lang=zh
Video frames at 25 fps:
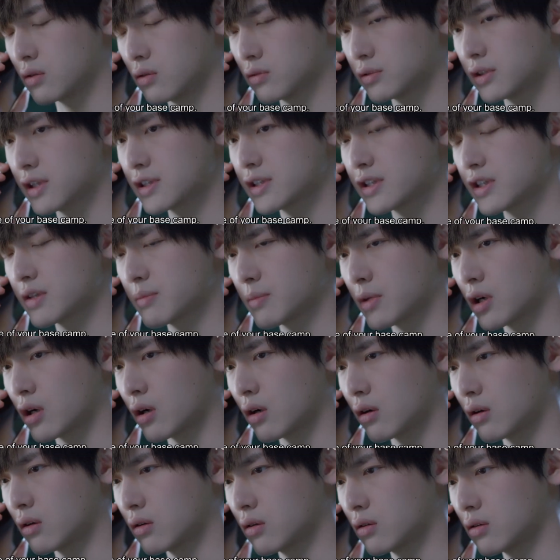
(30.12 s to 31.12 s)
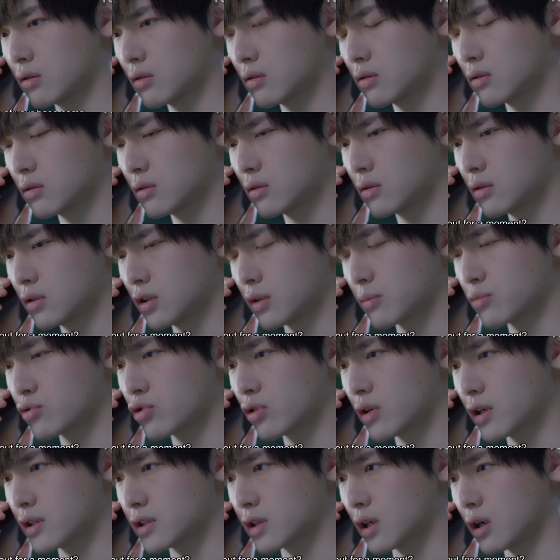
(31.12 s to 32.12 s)
我在你基地门口。你能不能
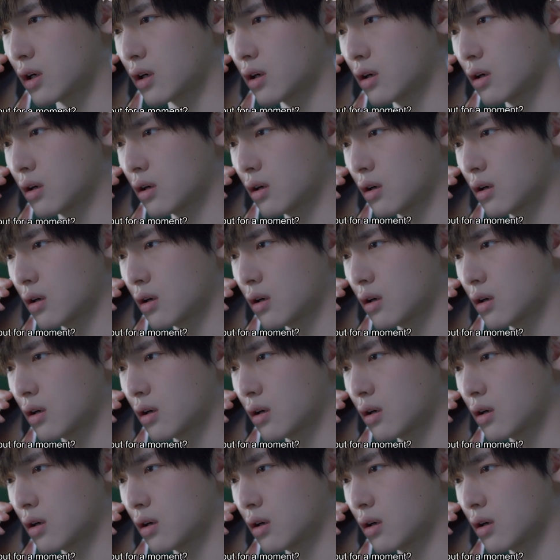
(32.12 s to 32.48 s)
出来一下？